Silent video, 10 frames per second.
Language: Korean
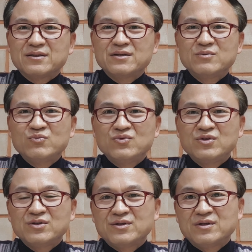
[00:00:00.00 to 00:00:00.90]
그런
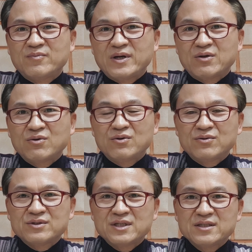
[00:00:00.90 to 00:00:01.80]
물들을
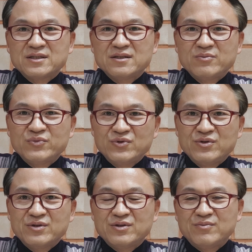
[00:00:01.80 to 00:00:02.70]
바로 생산된
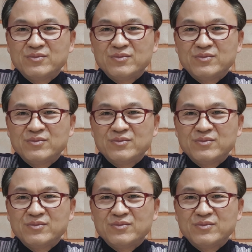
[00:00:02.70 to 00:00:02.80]
물들을